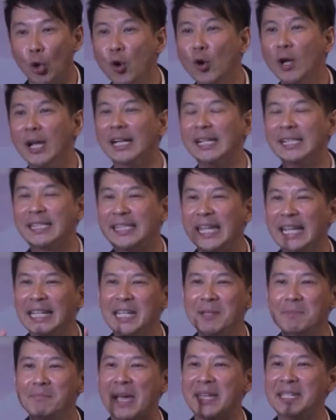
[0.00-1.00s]
如何
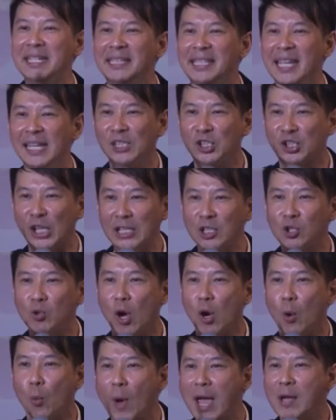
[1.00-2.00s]
经历每一天神
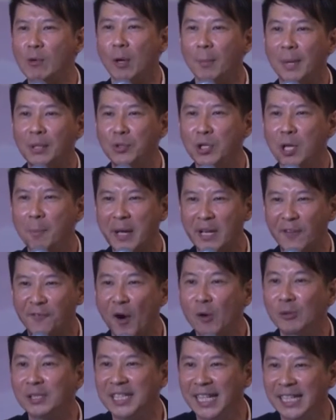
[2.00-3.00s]
所为我们预备
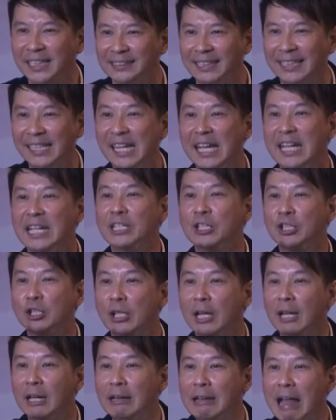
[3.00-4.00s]
的丰盛？
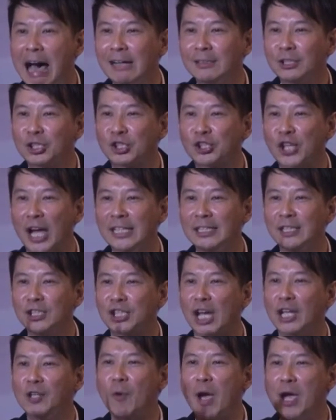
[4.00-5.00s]
让
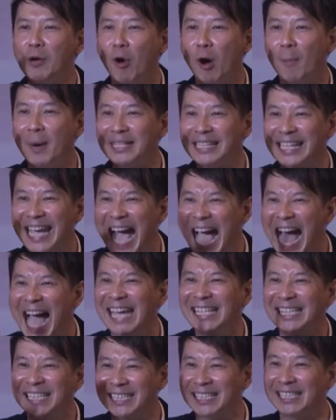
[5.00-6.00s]
神成为我们
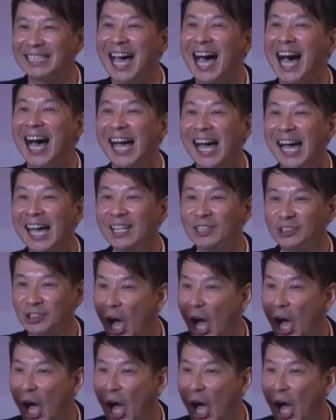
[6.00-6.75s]
开始的